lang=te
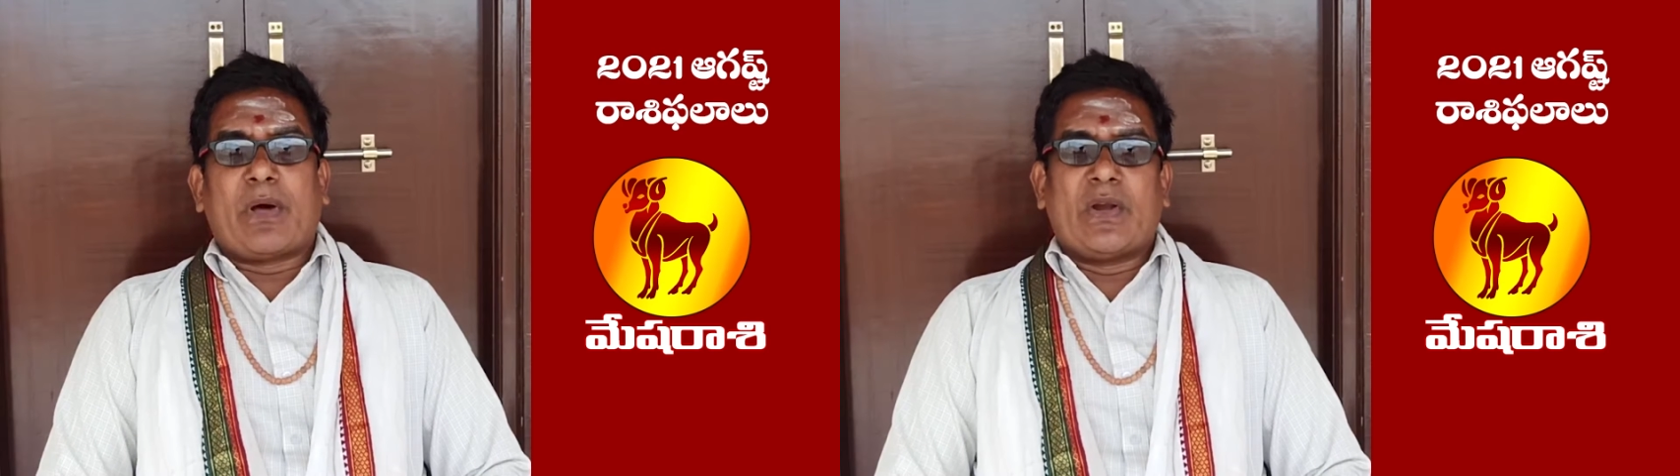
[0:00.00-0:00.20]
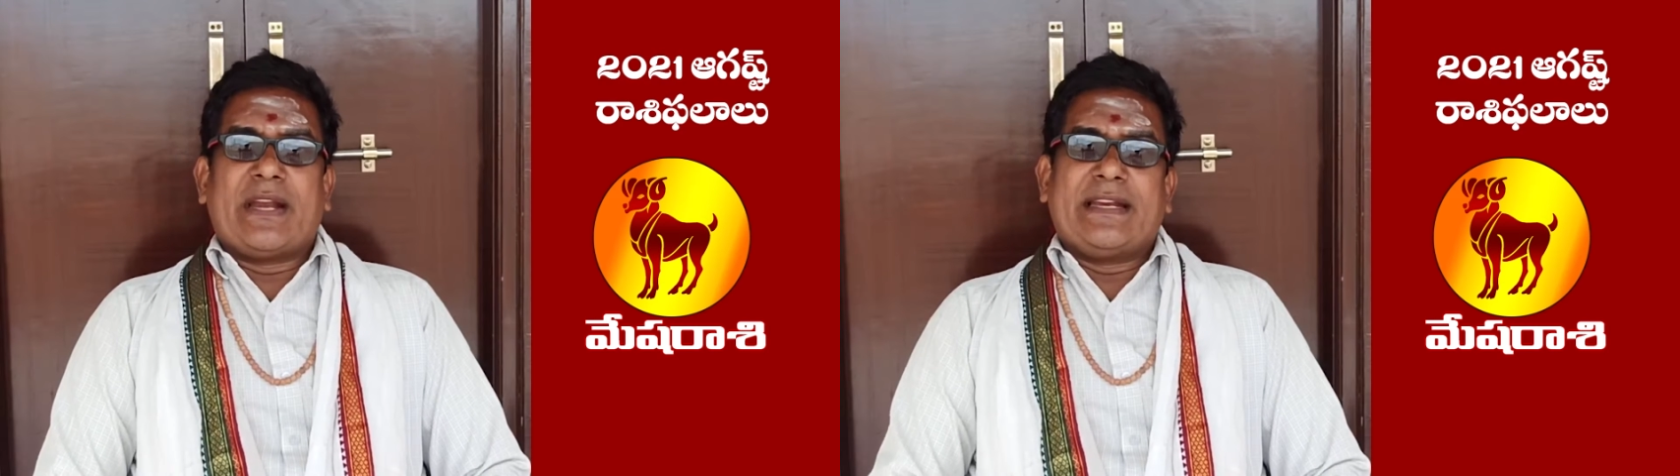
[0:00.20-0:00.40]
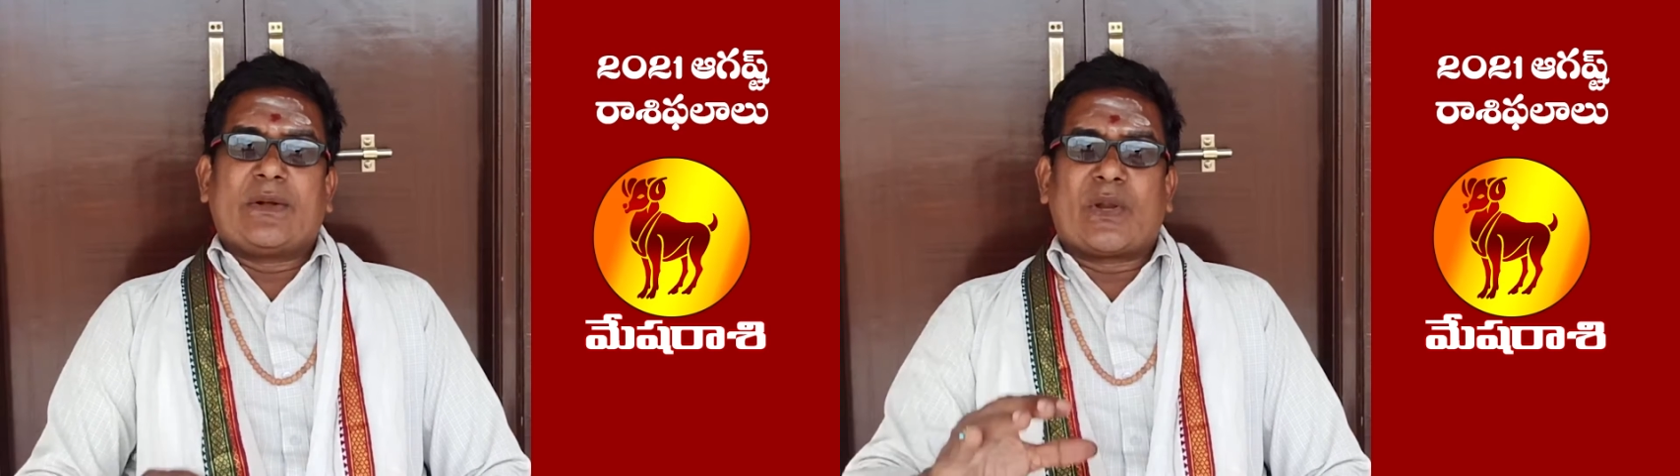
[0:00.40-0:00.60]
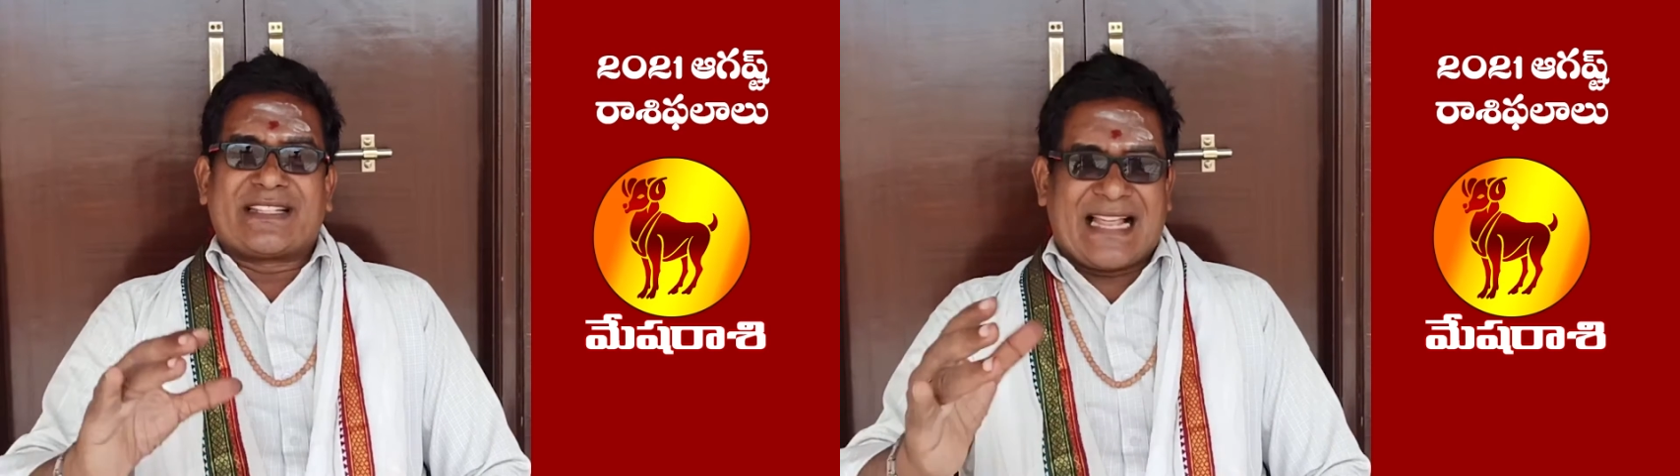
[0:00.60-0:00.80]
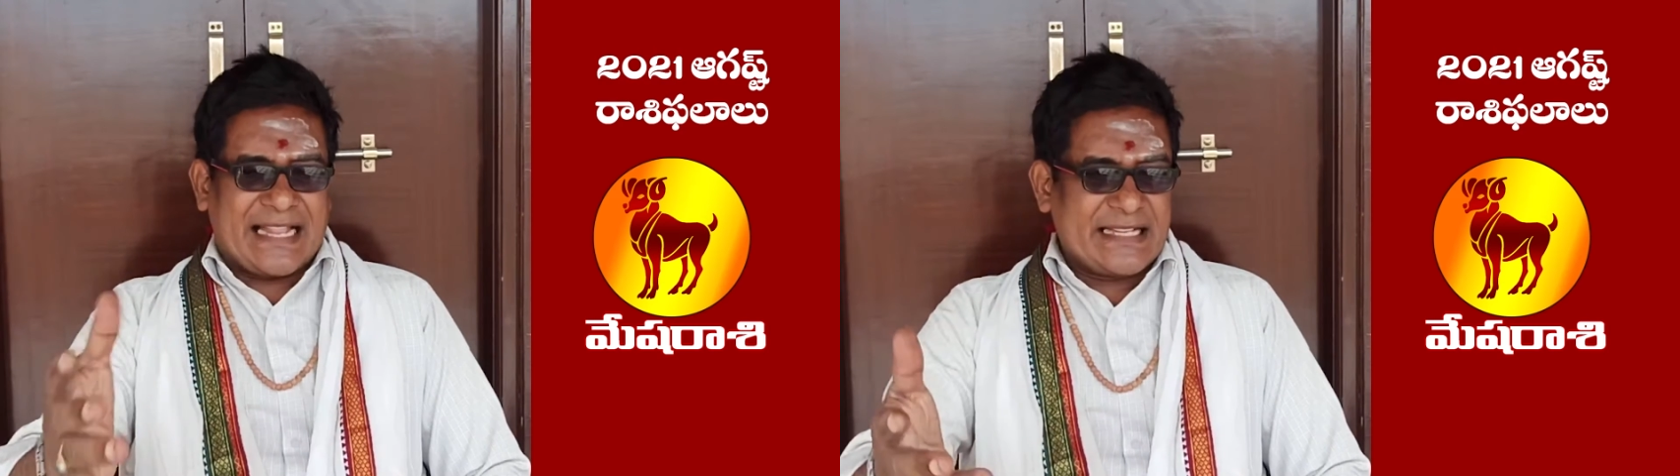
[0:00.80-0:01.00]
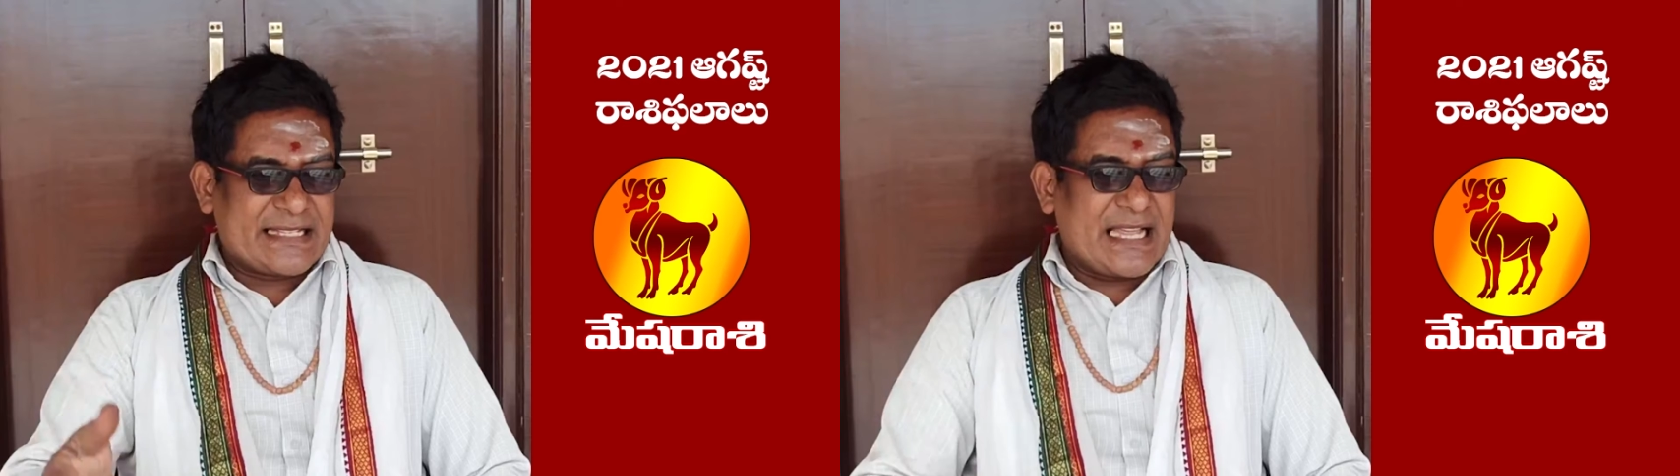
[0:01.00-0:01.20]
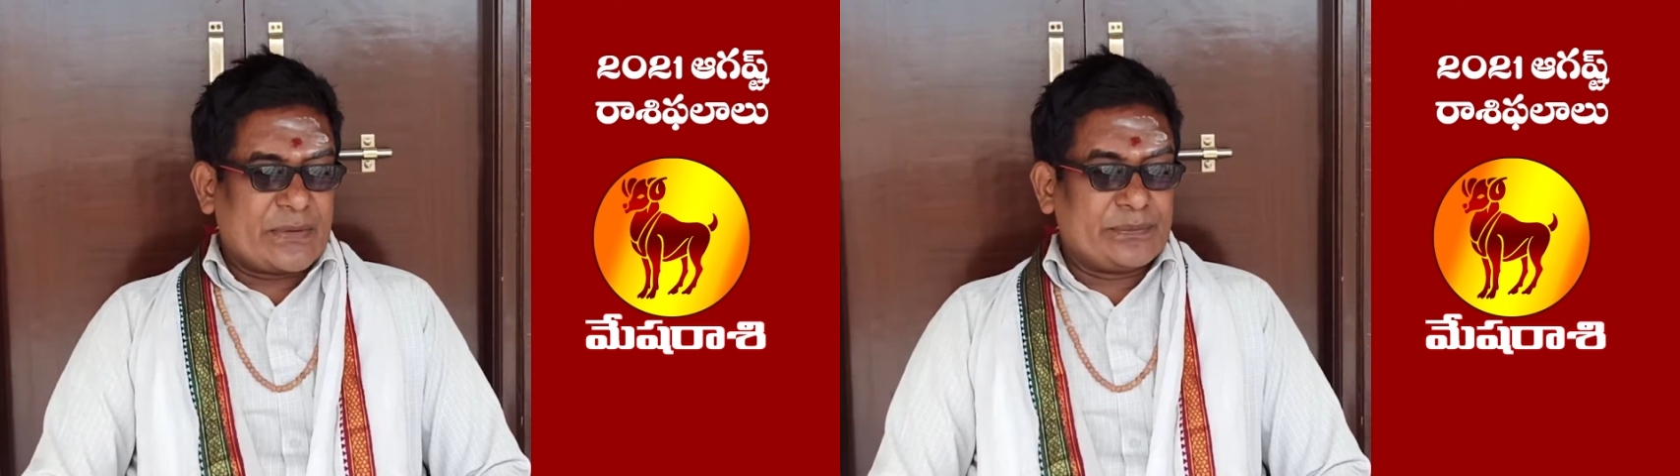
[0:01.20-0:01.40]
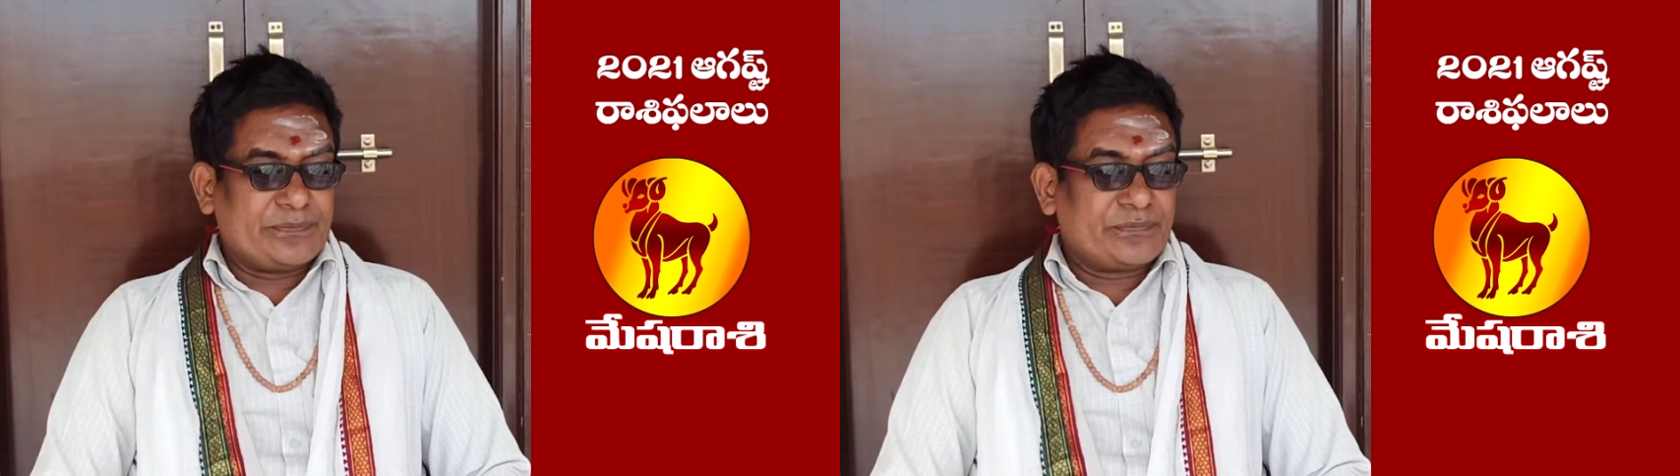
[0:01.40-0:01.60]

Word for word: పనులన్నీ కూడా సాధిస్తారు